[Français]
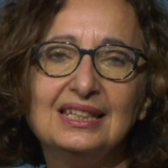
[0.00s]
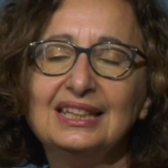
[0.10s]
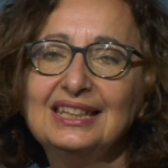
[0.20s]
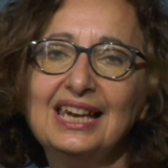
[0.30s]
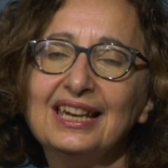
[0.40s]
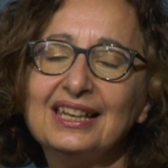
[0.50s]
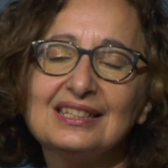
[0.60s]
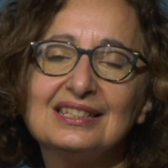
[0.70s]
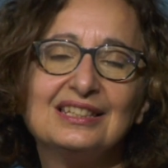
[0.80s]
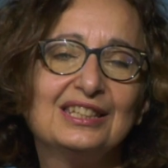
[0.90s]
Si hier
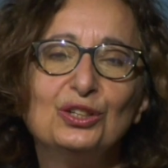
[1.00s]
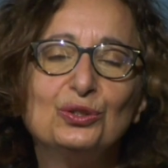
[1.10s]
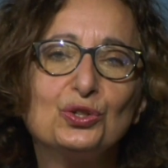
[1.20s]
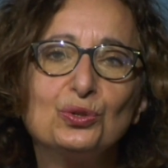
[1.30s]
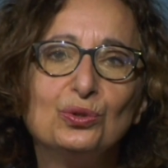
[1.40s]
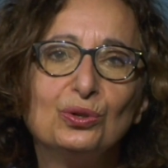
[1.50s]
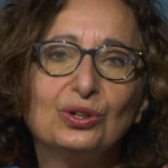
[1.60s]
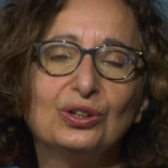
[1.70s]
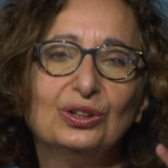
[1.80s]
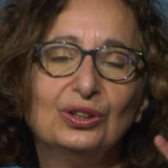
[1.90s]
c'était le
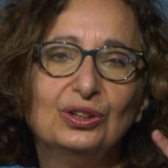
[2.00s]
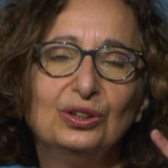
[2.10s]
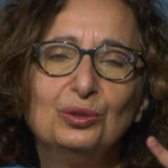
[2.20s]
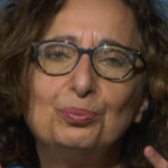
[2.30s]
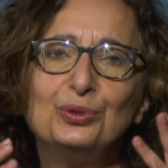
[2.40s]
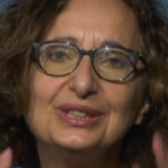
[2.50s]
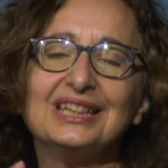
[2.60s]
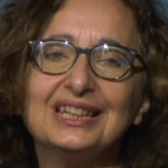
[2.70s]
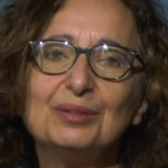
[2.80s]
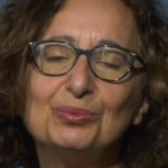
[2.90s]
jour le plus
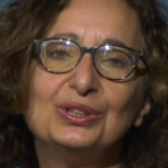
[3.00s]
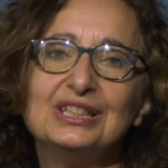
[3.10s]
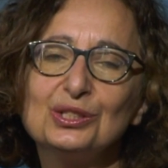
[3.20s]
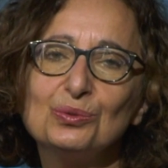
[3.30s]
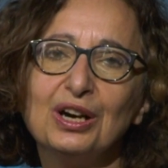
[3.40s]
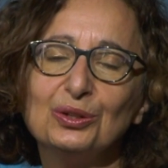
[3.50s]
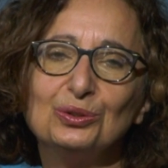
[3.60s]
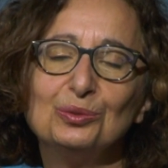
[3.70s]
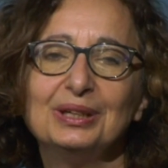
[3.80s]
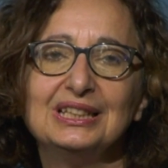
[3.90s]
terrible de l'histoire de
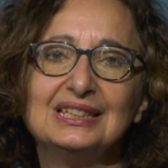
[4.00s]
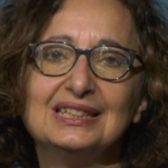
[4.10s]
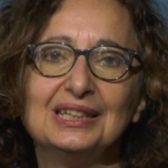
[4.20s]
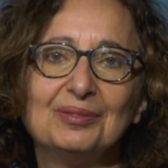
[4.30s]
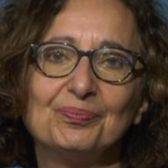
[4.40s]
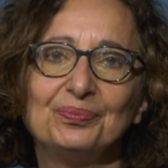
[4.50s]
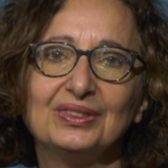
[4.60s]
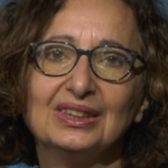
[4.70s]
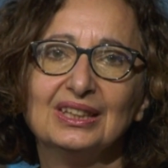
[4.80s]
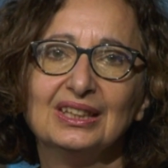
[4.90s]
l'humanité,
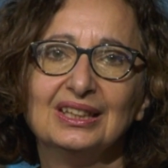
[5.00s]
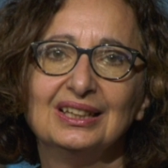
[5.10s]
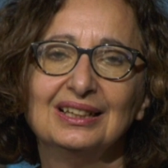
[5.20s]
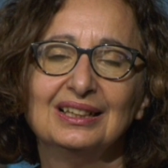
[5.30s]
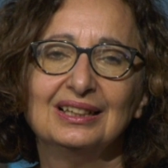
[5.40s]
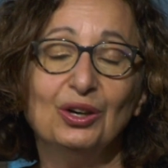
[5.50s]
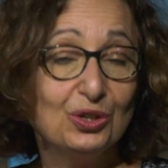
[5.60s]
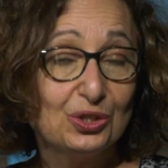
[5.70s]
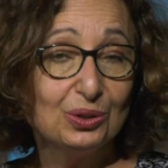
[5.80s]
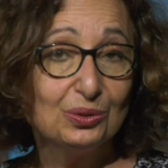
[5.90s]

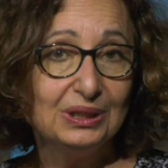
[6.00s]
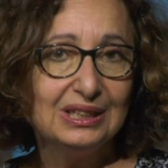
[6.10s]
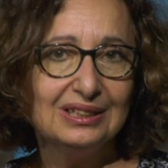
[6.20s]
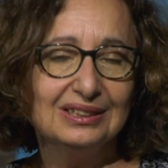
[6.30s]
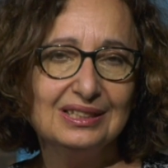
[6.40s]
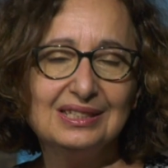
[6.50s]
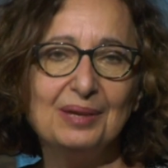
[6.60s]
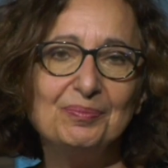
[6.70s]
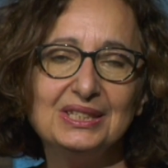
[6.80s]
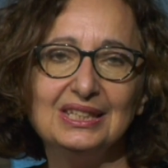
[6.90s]
aujourd'hui,
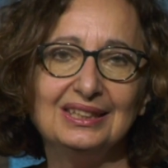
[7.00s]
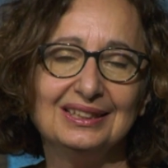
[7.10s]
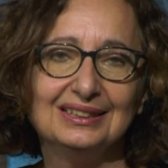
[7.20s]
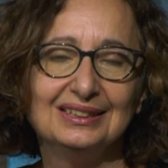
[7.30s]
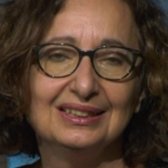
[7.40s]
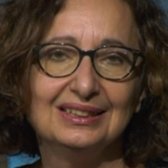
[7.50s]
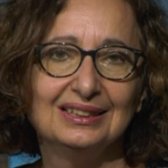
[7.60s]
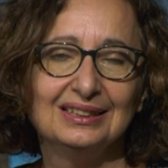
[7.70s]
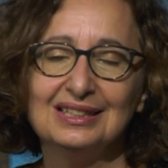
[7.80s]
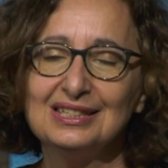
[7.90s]
samedi,
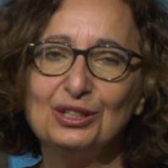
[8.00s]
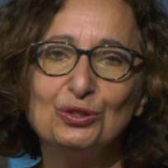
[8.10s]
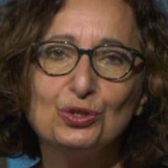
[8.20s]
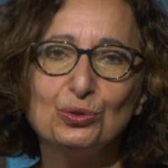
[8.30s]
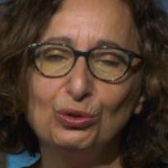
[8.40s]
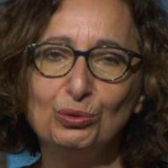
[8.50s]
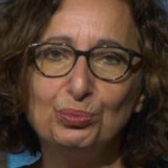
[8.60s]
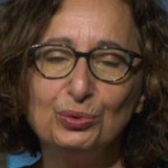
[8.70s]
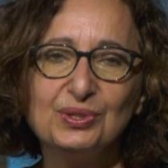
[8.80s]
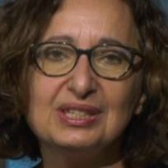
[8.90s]
c'est le jour le
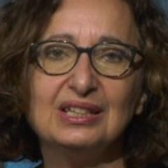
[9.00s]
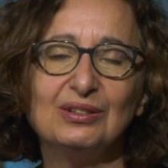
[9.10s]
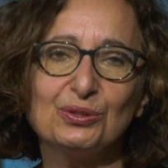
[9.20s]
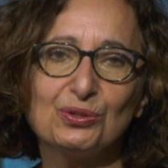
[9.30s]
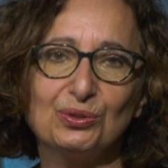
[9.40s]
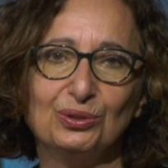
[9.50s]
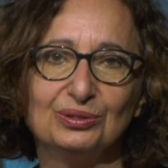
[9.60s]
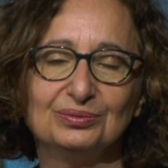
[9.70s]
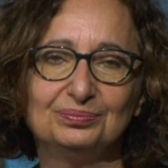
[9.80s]
plus silencieux.